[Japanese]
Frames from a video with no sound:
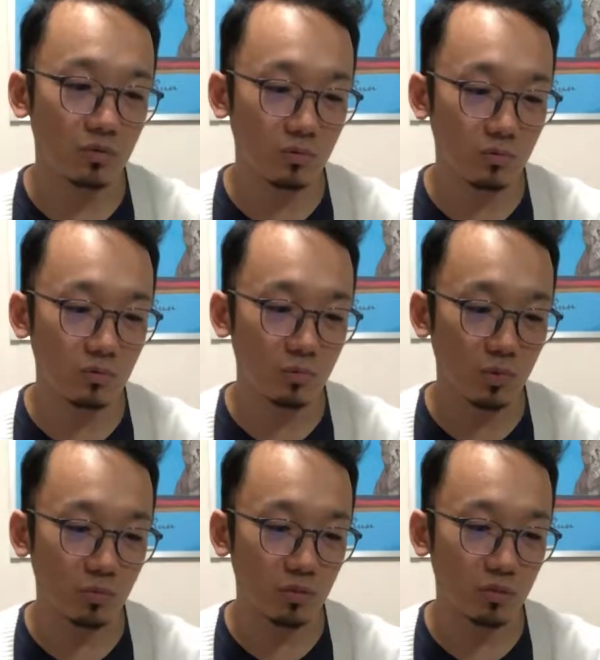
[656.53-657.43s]
の
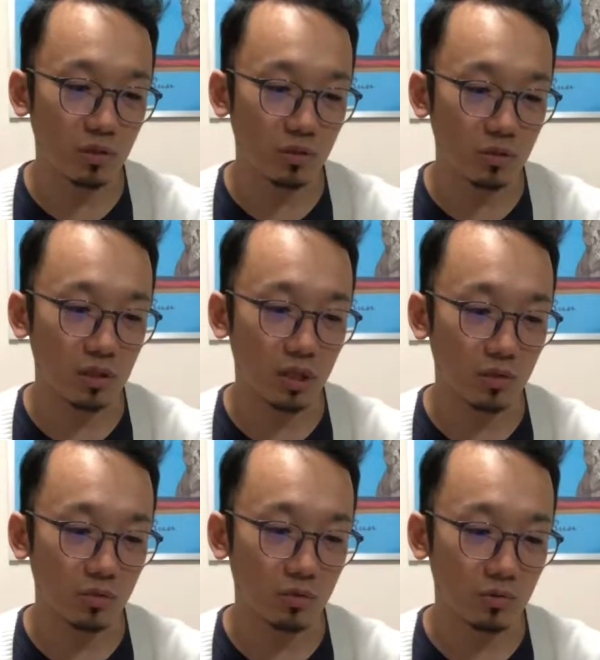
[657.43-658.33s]
も面白かったしあ
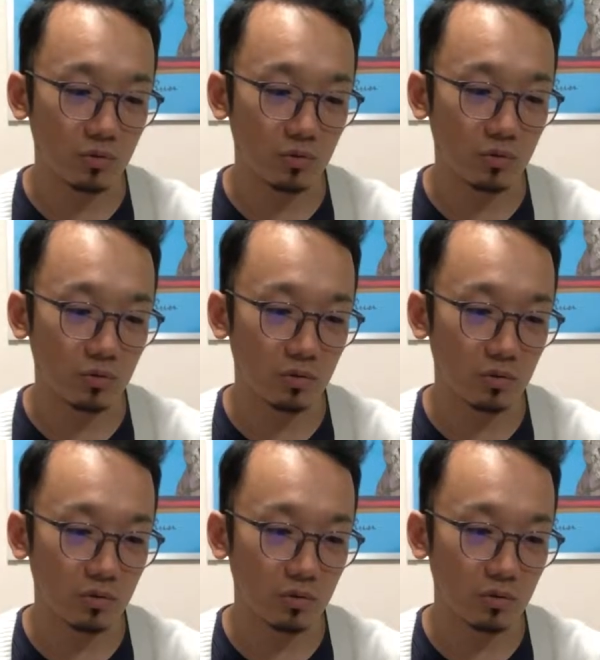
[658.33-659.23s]
のその